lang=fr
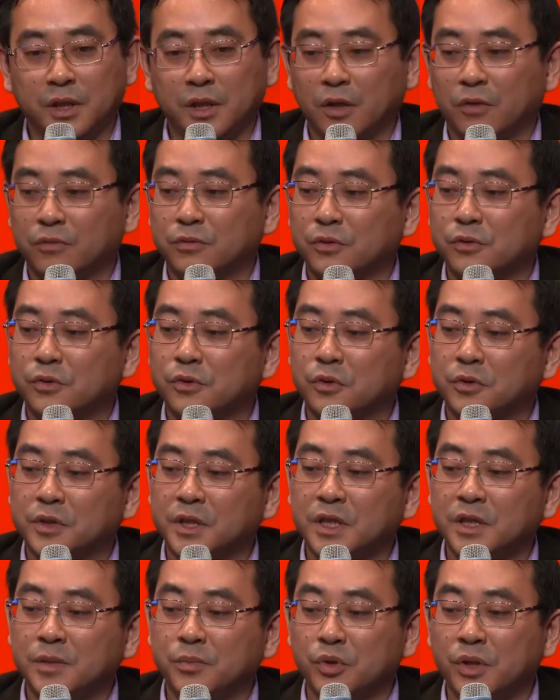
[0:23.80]
en fonction
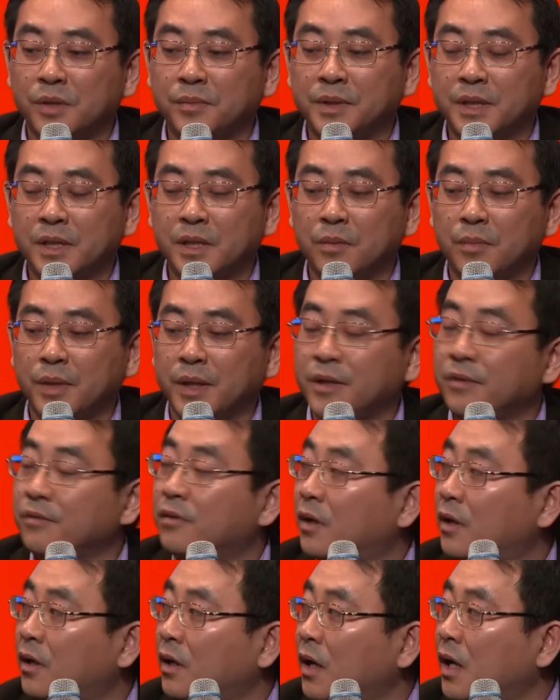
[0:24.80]
des disponibilités des
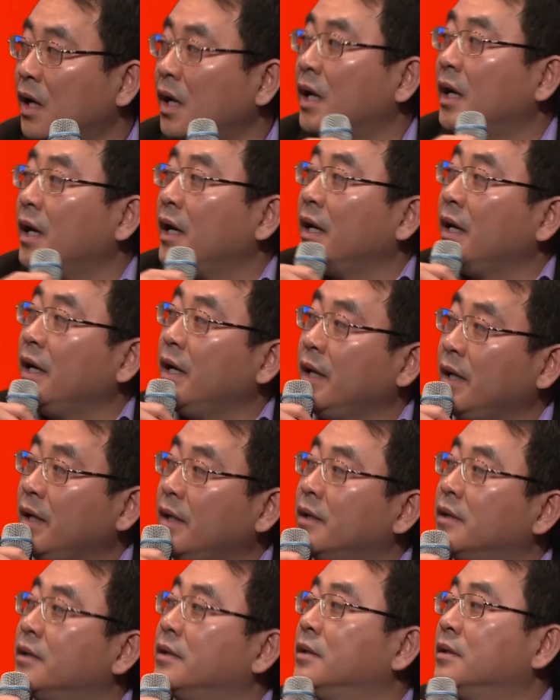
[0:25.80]
bénévoles
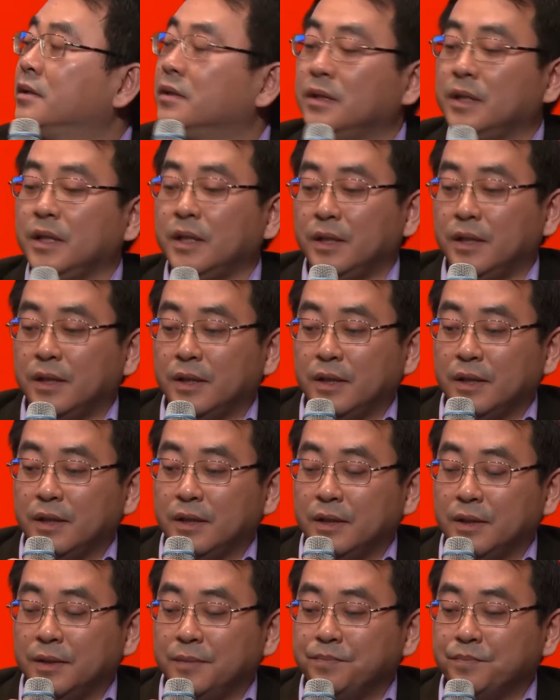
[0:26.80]
et
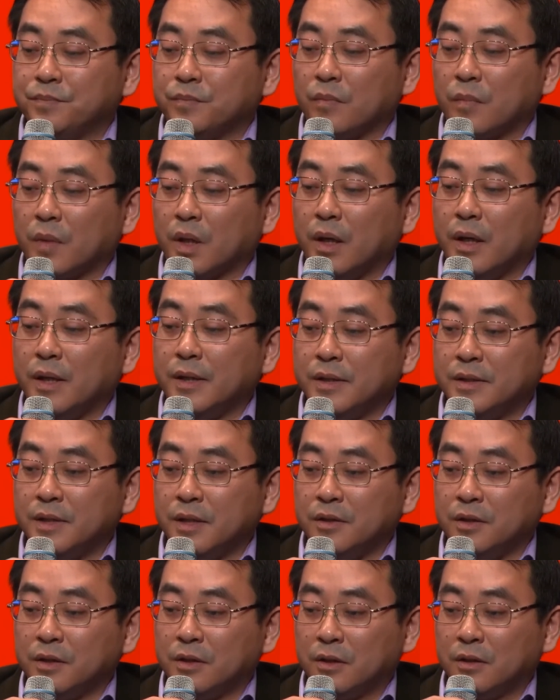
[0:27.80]
des, et des
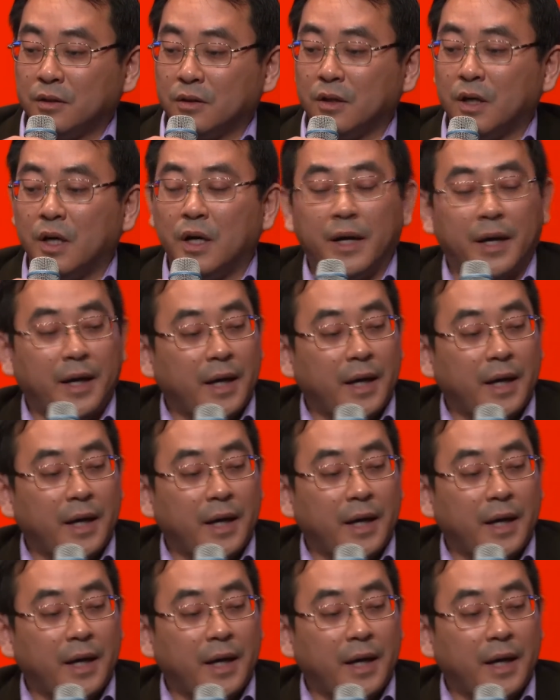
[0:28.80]
seniors.